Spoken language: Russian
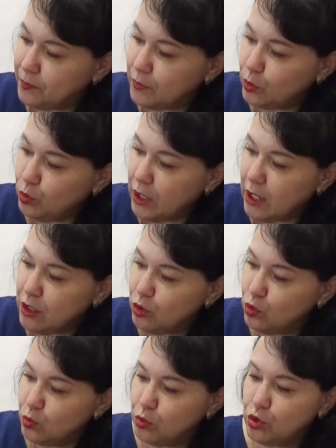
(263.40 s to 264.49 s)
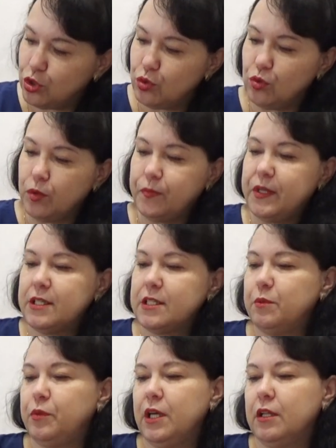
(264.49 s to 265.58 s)
ну, я не думаю, что,
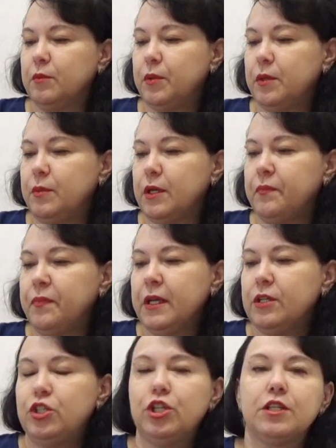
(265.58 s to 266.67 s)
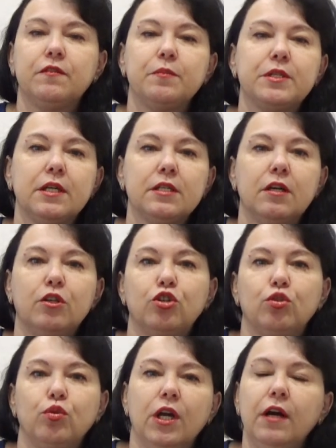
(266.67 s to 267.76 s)
если бы я, например, сейчас вам сказала,
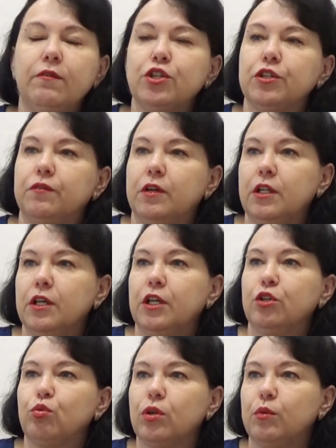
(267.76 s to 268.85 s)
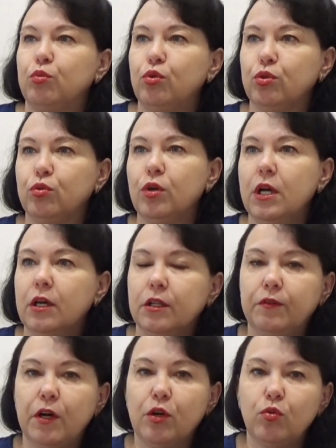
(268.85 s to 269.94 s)
что я вышивала эту работу
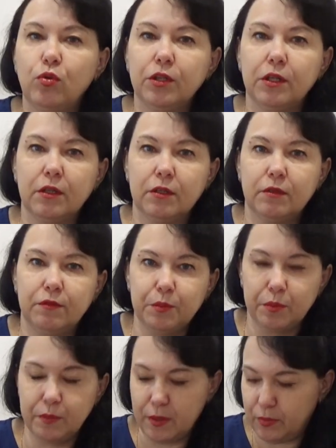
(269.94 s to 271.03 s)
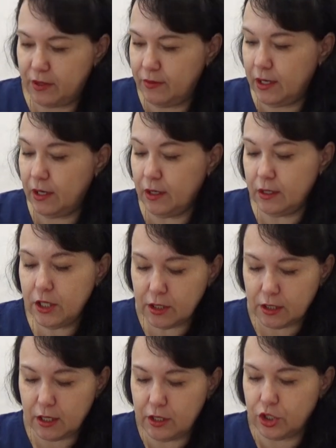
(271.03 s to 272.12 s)
два года, вы бы мне поверили. Нет,
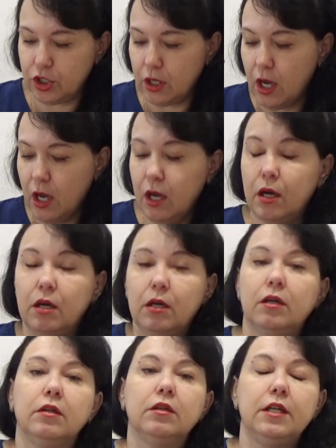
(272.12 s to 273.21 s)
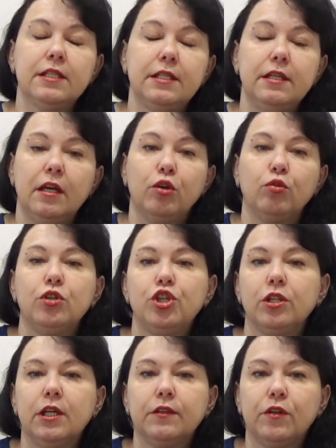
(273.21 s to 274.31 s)
конечно. А, если я ее
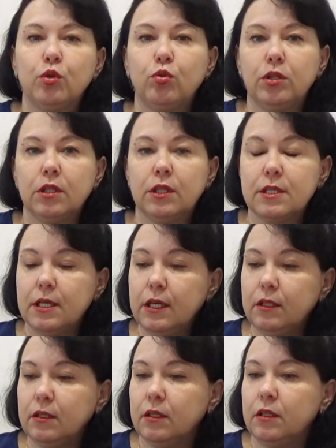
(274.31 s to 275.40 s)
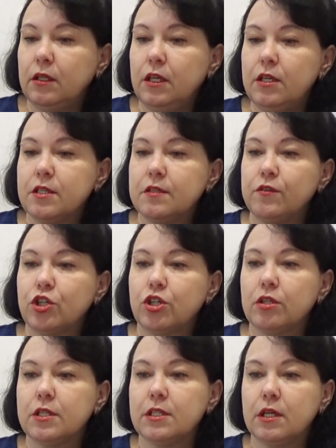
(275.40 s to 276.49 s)
начала два года назад и не
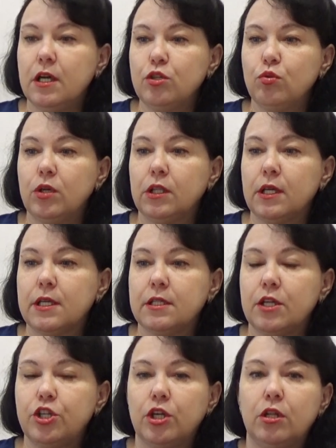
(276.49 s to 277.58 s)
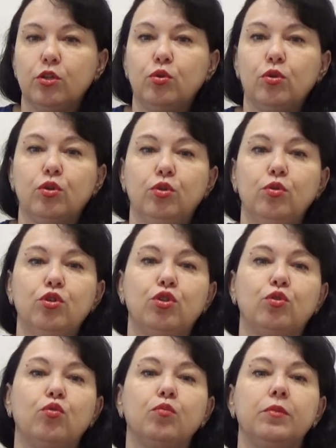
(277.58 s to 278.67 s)
завершила сразу, это означало только то,
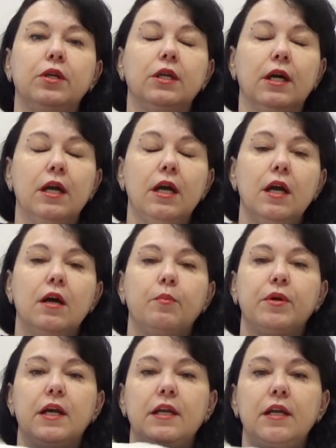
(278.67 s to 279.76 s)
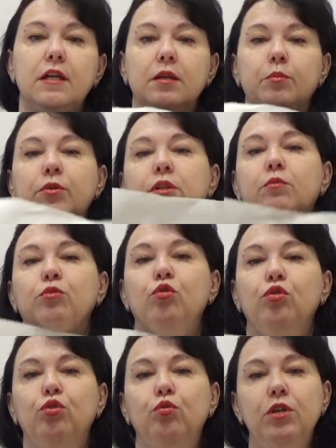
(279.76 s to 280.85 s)
что у меня параллельно было
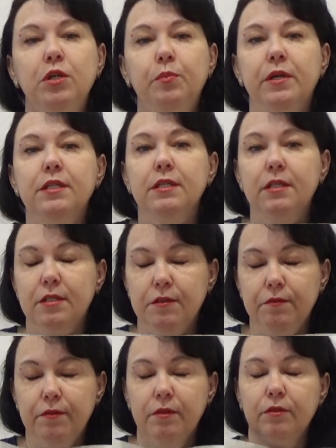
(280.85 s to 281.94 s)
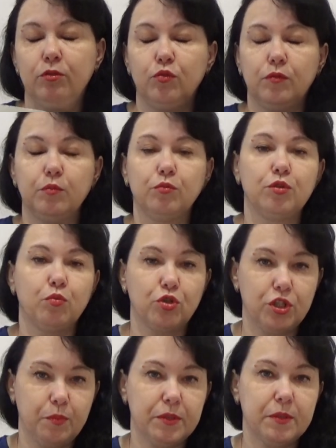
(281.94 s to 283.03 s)
много других процессов. Ну, вы
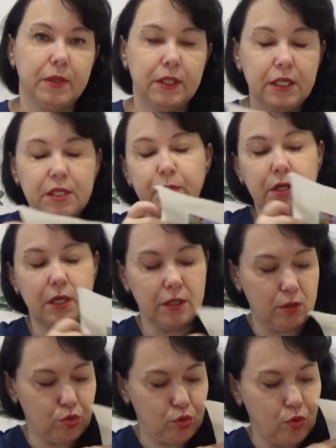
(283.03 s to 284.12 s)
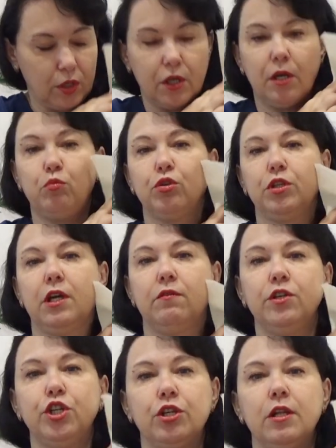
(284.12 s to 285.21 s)
сможете посмотреть по каналу, сколько работ я
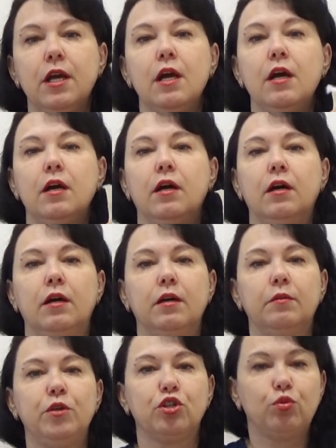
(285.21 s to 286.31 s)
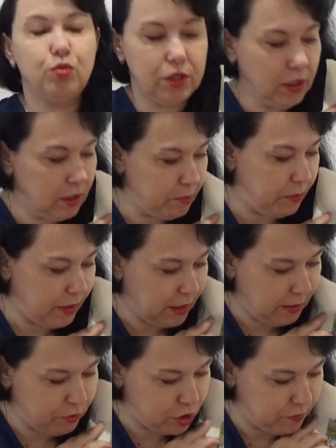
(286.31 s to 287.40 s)
вышила а, между делом,
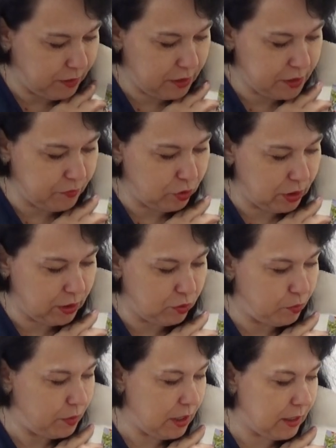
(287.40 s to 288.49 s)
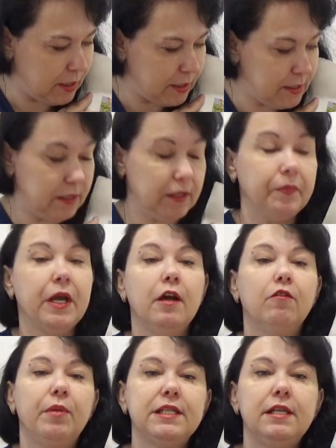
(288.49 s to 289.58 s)
пока вышивалась вот эта у меня картина.
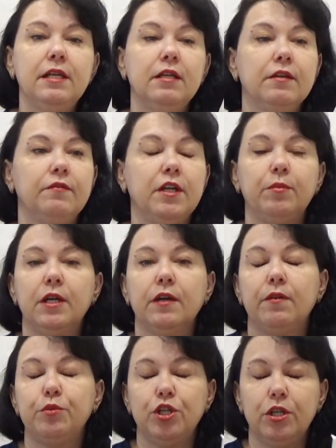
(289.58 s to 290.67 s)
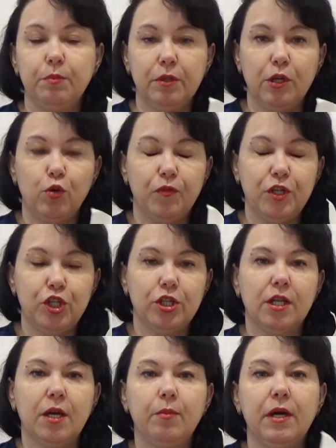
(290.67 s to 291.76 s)
последнее время я вообще была
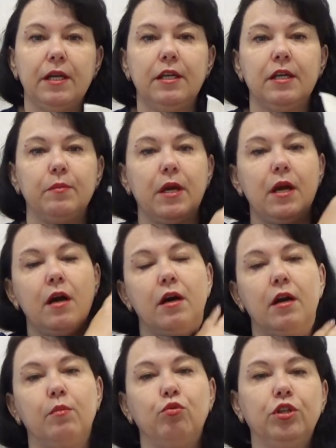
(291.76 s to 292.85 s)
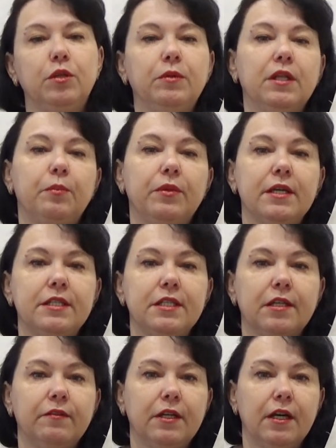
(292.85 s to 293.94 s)
увлечена маленькими работами на
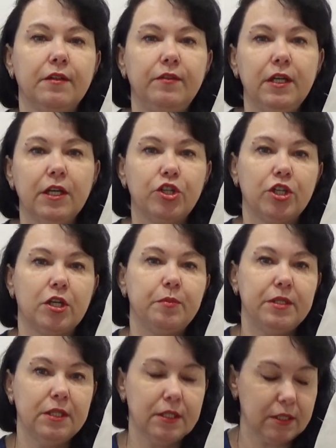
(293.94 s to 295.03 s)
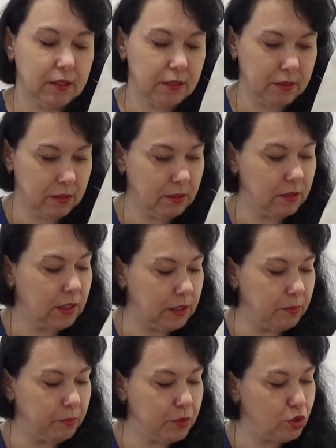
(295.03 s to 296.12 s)
пластиковой конве от «Жар птицы», э, от
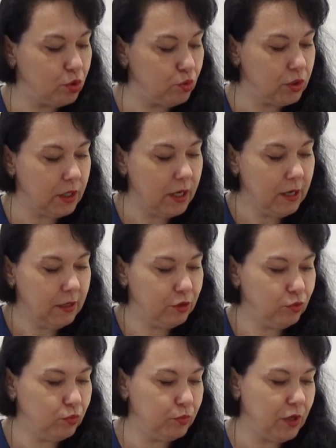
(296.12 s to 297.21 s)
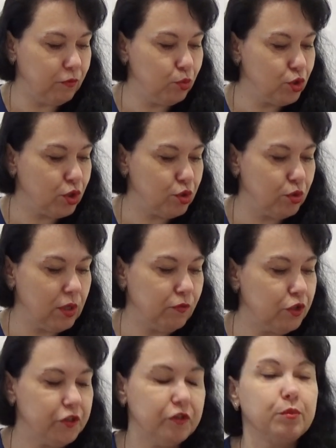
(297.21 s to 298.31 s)
МП студии. Ну, у меня внучка с
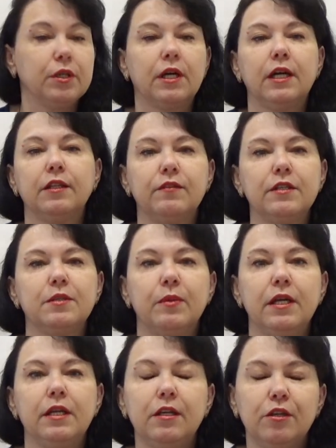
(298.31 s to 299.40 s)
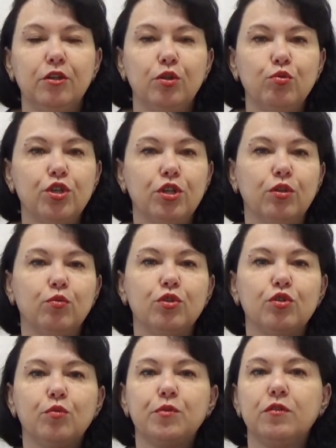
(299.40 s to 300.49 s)
удовольствием играет в эти маленькие игрушки, ну и,
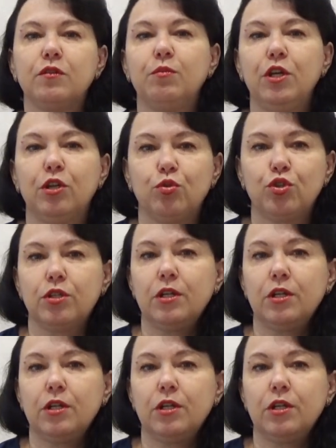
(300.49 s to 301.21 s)
собственно, мне тоже